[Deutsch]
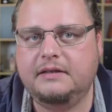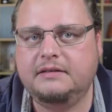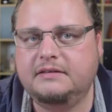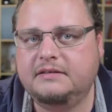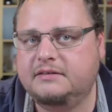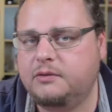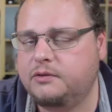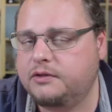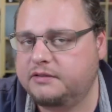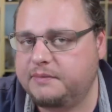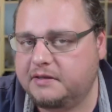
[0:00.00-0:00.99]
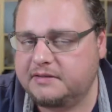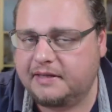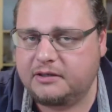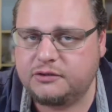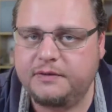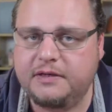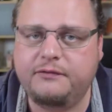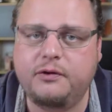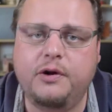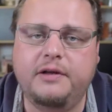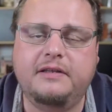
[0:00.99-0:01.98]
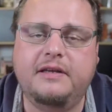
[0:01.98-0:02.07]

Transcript: So, das war's leider schon wieder für heute.